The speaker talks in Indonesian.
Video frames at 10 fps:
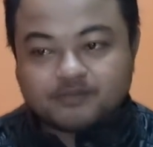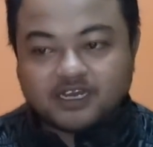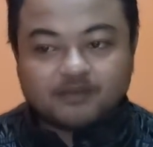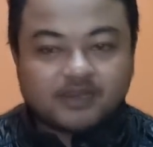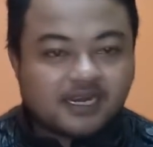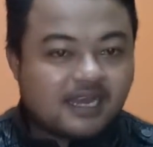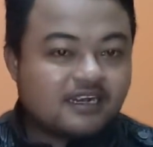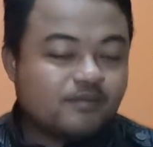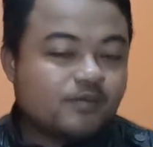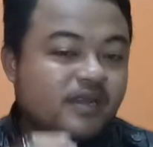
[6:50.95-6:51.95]
Bagaimana
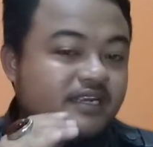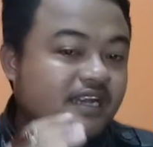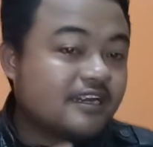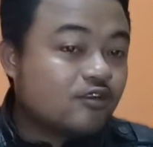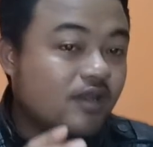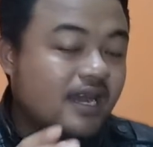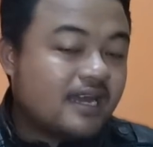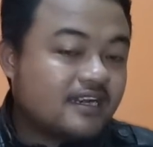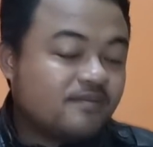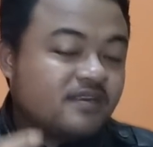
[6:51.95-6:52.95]
Anda memainkan doa Anda